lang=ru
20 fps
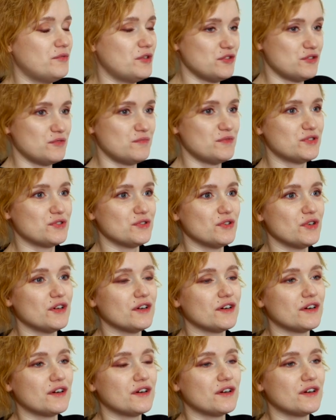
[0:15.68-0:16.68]
принципе, что
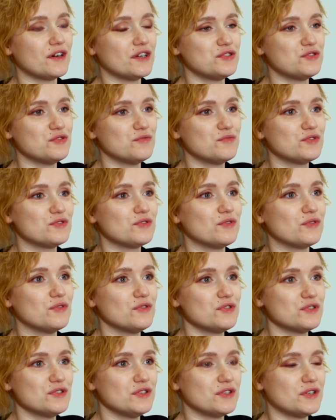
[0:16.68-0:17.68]
я хочу быть
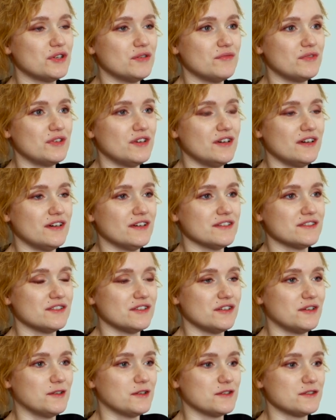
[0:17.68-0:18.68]
художником, я
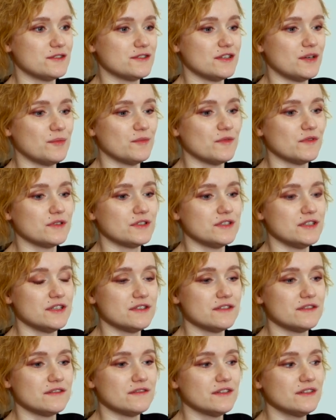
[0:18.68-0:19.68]
знала с самого
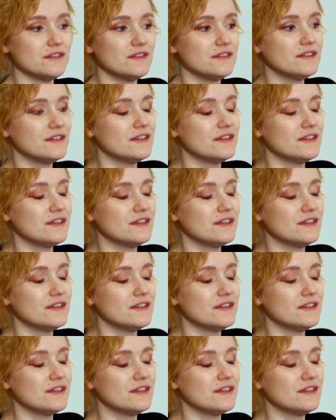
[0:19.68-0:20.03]
детства.